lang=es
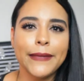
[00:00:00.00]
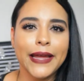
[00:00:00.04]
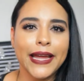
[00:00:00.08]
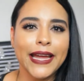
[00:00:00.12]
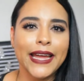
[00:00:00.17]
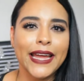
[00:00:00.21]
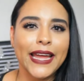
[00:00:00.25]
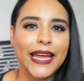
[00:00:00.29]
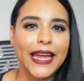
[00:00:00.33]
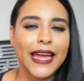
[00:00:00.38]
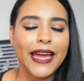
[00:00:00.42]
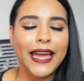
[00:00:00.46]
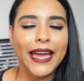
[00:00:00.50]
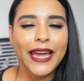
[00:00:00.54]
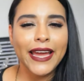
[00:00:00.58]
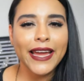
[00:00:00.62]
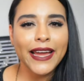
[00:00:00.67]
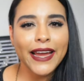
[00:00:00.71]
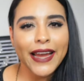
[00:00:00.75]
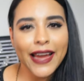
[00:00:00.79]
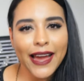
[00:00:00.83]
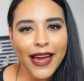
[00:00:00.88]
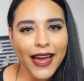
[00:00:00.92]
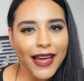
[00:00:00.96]
Me
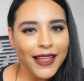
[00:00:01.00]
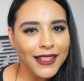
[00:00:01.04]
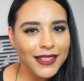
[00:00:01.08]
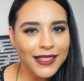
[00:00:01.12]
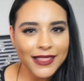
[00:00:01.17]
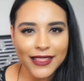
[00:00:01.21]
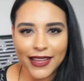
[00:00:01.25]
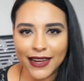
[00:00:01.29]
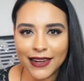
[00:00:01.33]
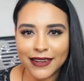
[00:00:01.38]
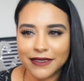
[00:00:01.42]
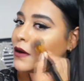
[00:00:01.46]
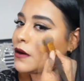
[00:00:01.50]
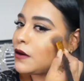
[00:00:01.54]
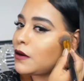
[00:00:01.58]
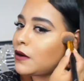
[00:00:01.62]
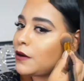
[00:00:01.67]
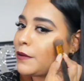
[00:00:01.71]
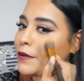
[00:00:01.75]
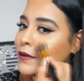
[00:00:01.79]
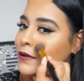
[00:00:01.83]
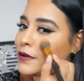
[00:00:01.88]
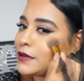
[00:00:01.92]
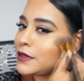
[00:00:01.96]
encanta.
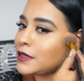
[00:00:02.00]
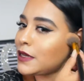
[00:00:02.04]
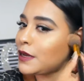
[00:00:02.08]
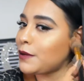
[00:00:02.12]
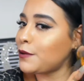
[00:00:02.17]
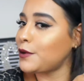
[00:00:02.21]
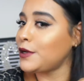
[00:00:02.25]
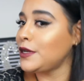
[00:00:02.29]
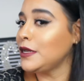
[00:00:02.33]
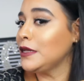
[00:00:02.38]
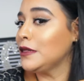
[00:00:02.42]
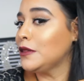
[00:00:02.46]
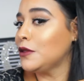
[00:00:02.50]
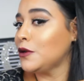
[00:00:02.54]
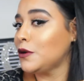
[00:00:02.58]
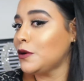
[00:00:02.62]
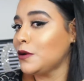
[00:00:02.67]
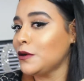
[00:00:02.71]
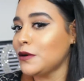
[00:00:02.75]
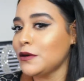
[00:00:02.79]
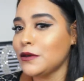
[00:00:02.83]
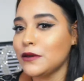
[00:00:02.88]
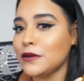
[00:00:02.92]
Oh, qué bonito.